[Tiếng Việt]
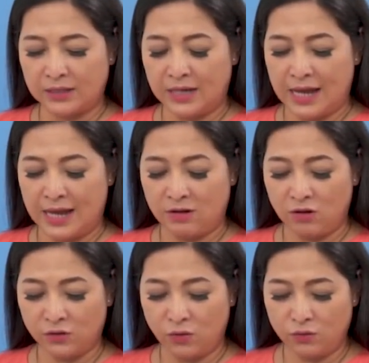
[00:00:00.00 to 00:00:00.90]
là
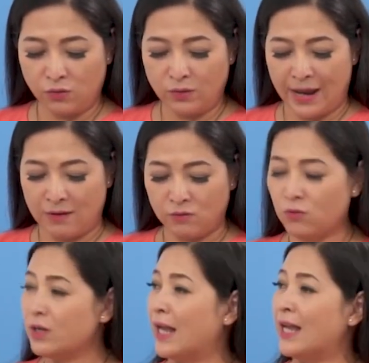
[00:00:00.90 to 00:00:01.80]
con số chủ đạo
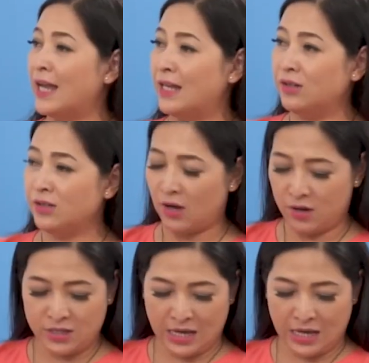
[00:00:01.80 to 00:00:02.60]
của cả hai đứa nhỏ